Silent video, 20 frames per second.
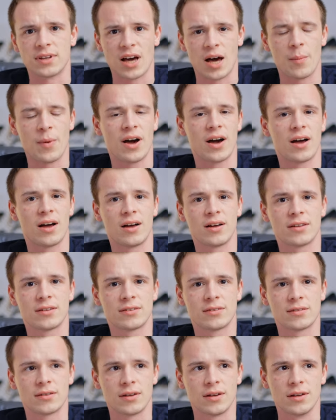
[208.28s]

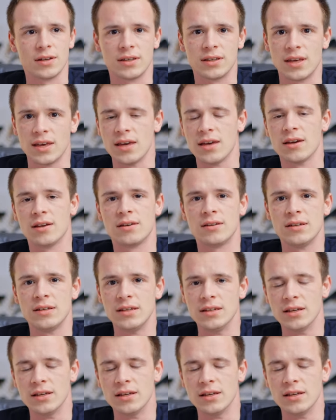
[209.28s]
Kameras gehen